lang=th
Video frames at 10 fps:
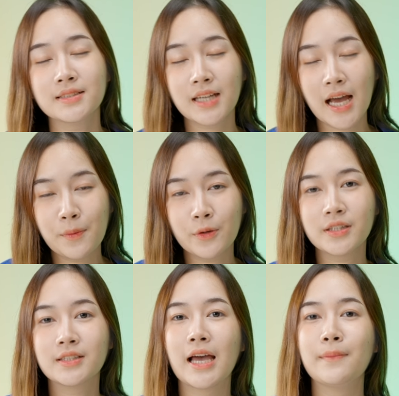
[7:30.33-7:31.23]
ซึ่งถ้าพูด
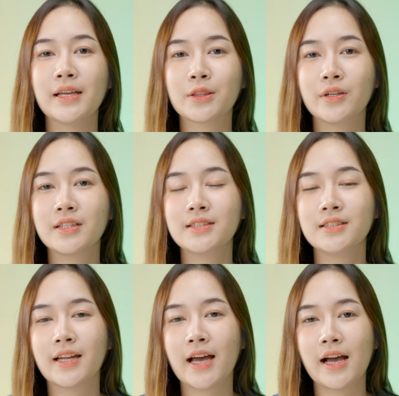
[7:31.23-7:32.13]
ถึงแท็บเล็ตตัว
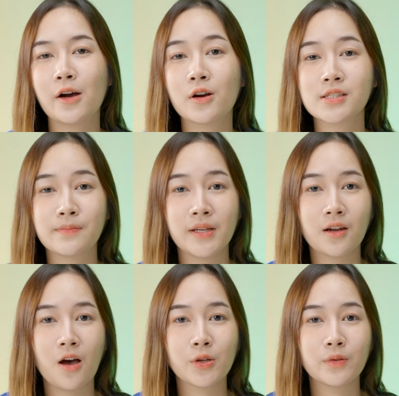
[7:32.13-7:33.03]
อื่นๆนะคะเขาก็จะมี
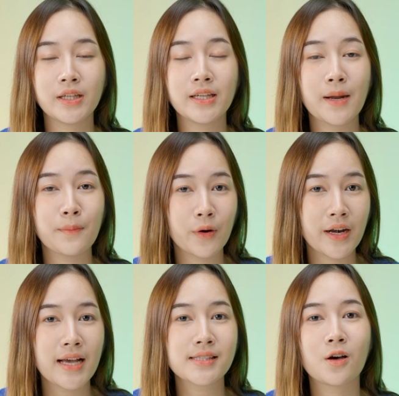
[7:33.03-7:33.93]
กล้องอยู่ที่ด้านบน
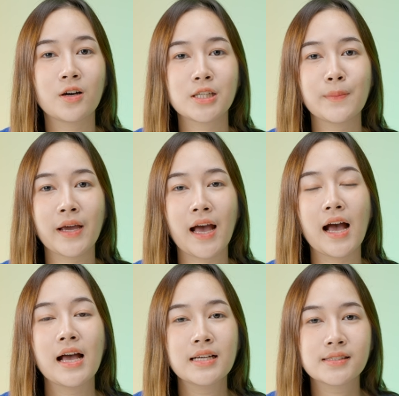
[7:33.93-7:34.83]
หน้าจอใช่ไหมคะ
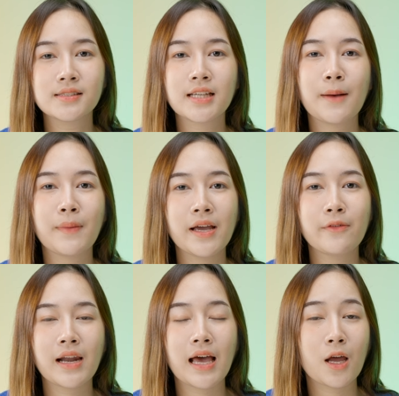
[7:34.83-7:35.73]
ซึ่งทำให้
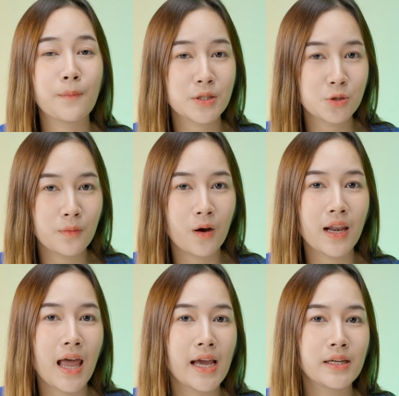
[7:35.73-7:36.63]
เวลาเราประชุมออ
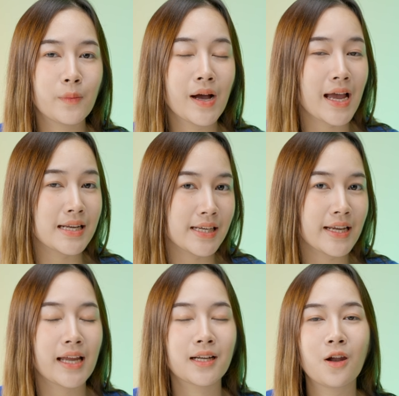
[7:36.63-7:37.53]
นไลน์ หรือว่าการใช้
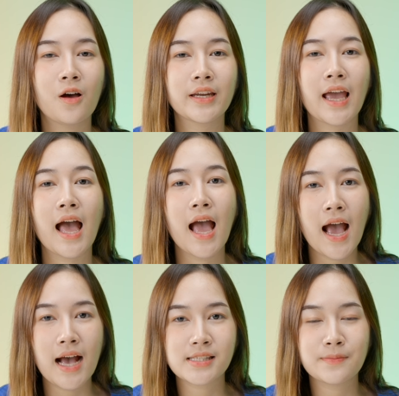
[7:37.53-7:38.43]
งานกล้องเนี่ย
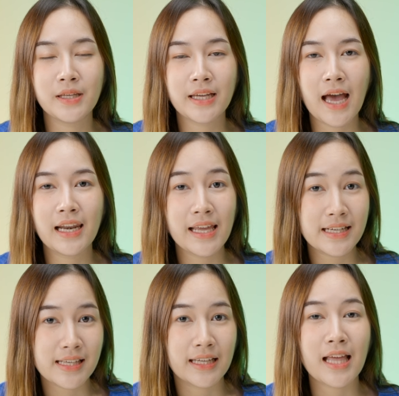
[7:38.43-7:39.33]
อาจจะมีการเหล่
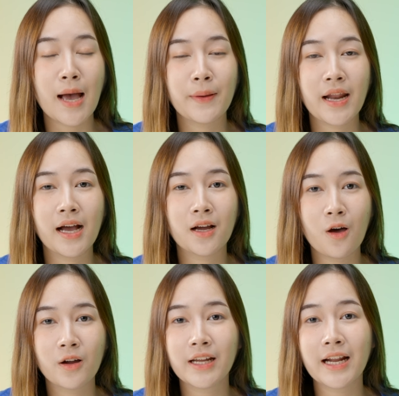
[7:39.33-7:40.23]
สายตาไปทางก
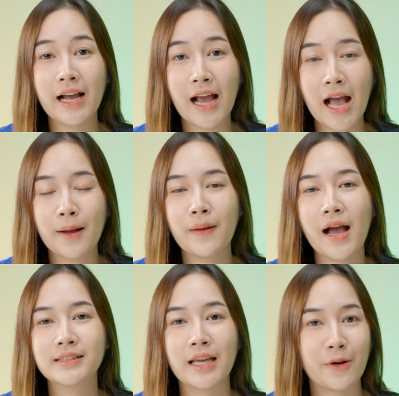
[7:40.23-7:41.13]
ล้องด้านข้าง ๆ
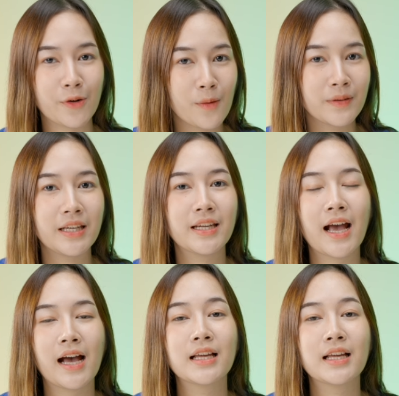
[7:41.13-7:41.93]
บ้าง แต่รอบนี้นะคะ